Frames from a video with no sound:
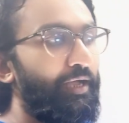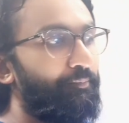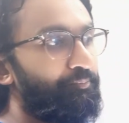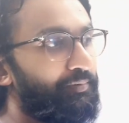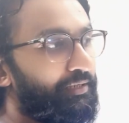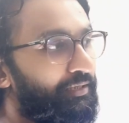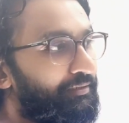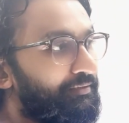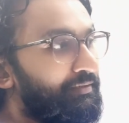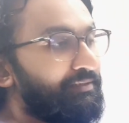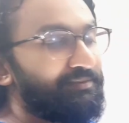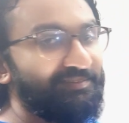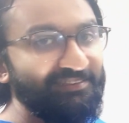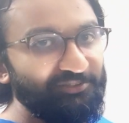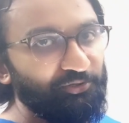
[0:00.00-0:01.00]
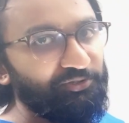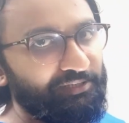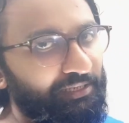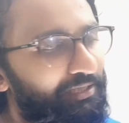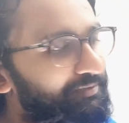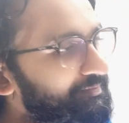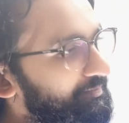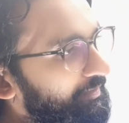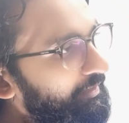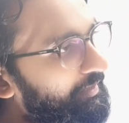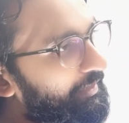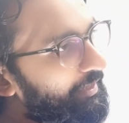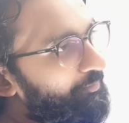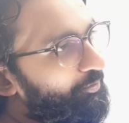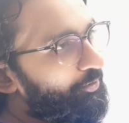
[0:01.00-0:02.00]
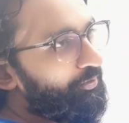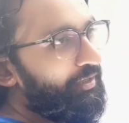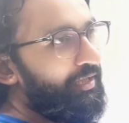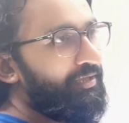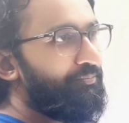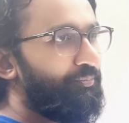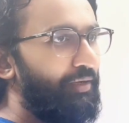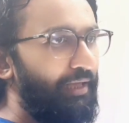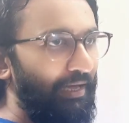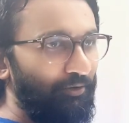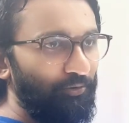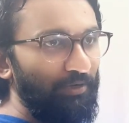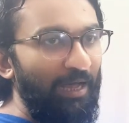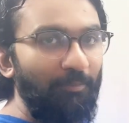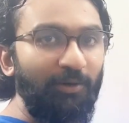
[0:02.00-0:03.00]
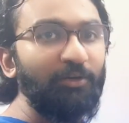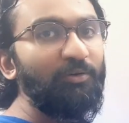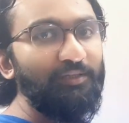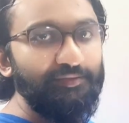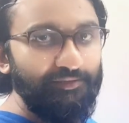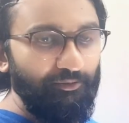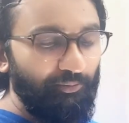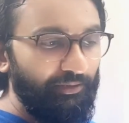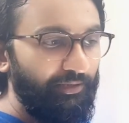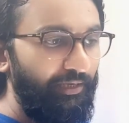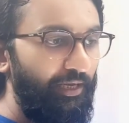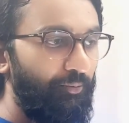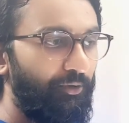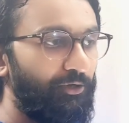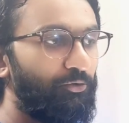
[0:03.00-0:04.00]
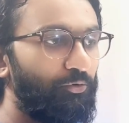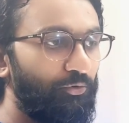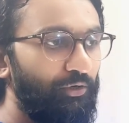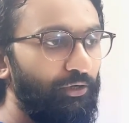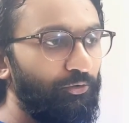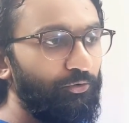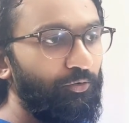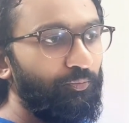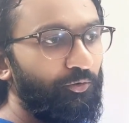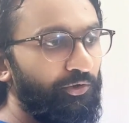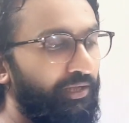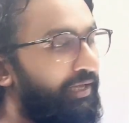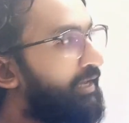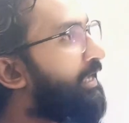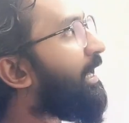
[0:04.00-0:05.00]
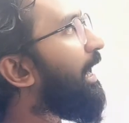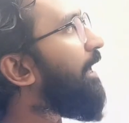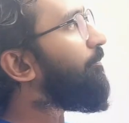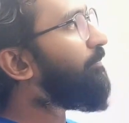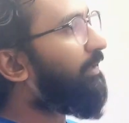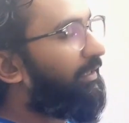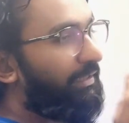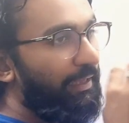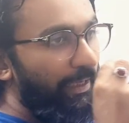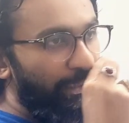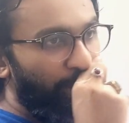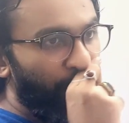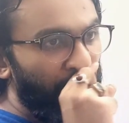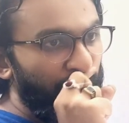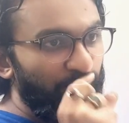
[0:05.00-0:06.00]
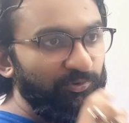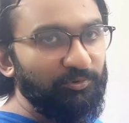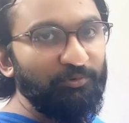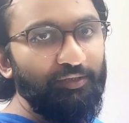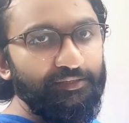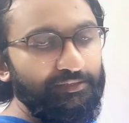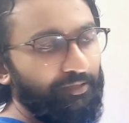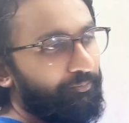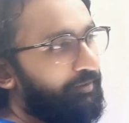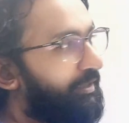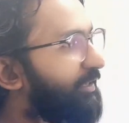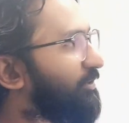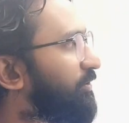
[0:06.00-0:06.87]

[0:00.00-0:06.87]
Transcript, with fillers: আপনার সৃজনশীল আসছে এবং এই এখন আবারও আসতে পারে এবার কোনো না কোনো বোর্ডে আপনার এরকম প্রশ্ন আসতে পারে